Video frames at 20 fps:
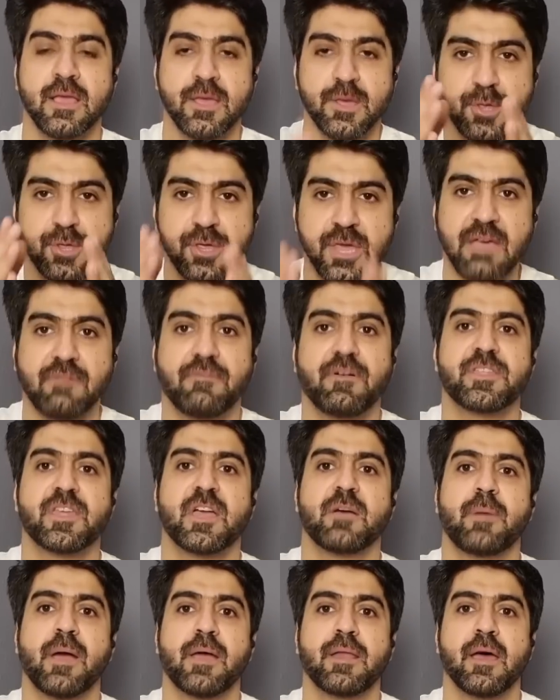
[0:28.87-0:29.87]
ये
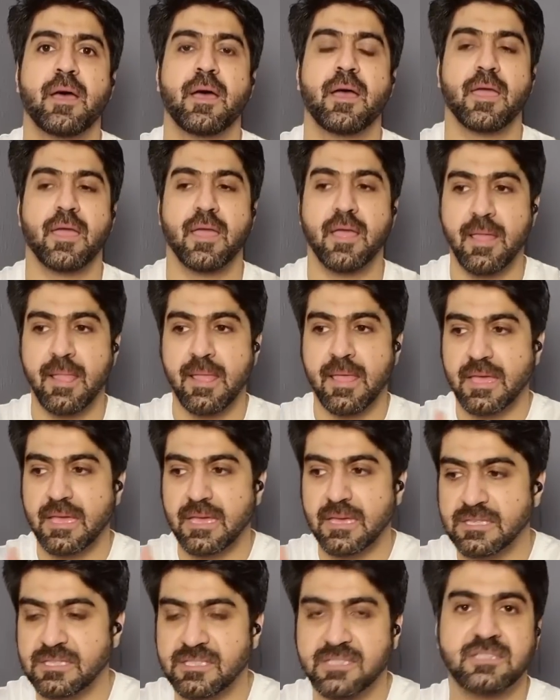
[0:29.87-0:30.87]
वजह बना है
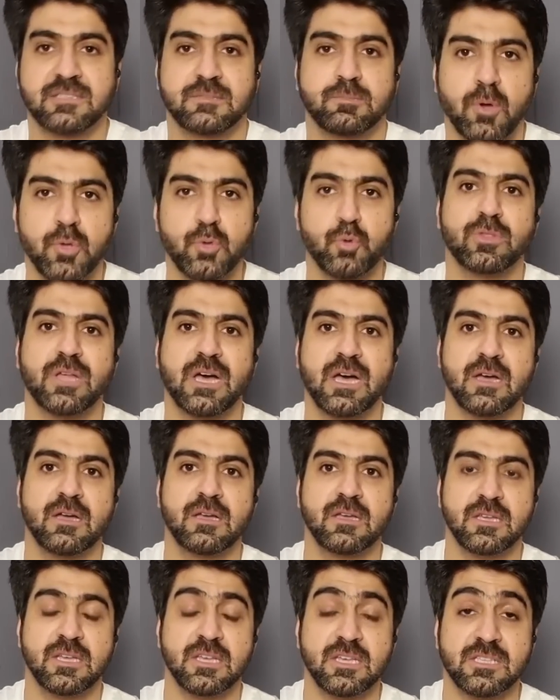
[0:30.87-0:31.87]
इस मौजूदा
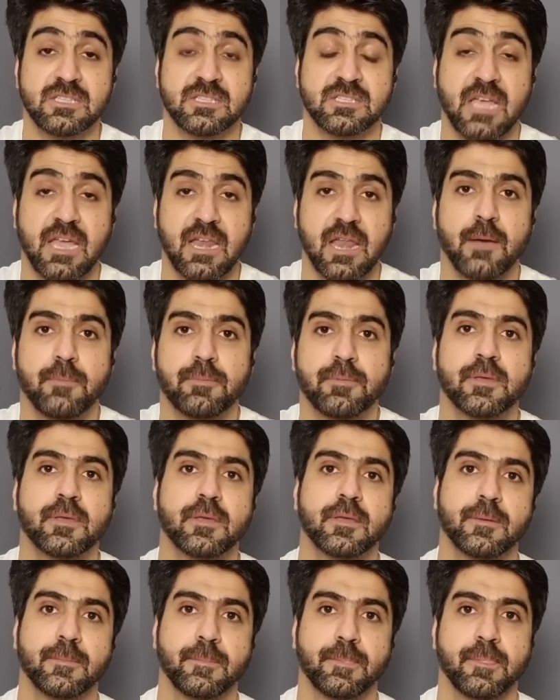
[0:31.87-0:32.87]
इस सैलाब की